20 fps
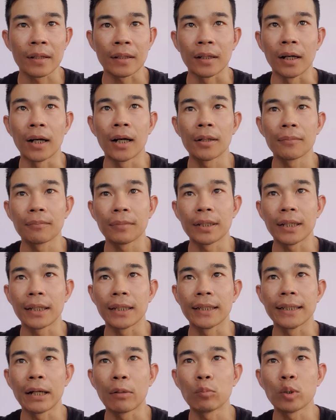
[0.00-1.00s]
đó bây giờ
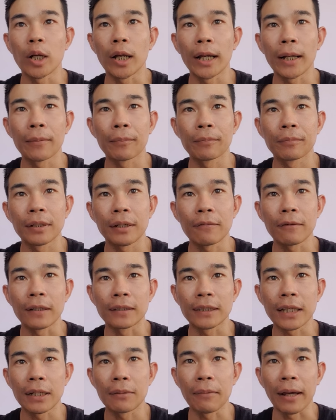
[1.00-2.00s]
thì giống rồi ha cái phần
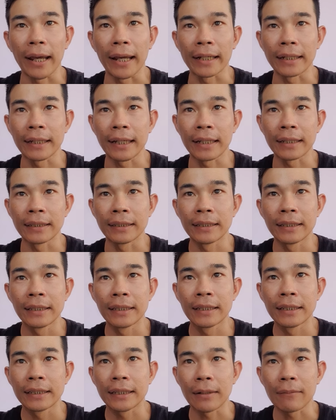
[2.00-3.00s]
tên mạng này
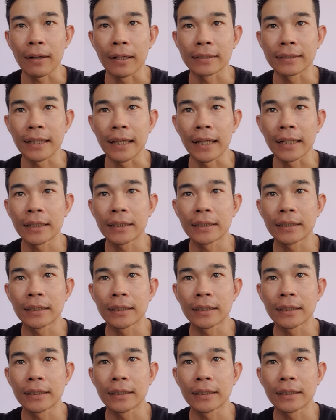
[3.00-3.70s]
các bạn sẽ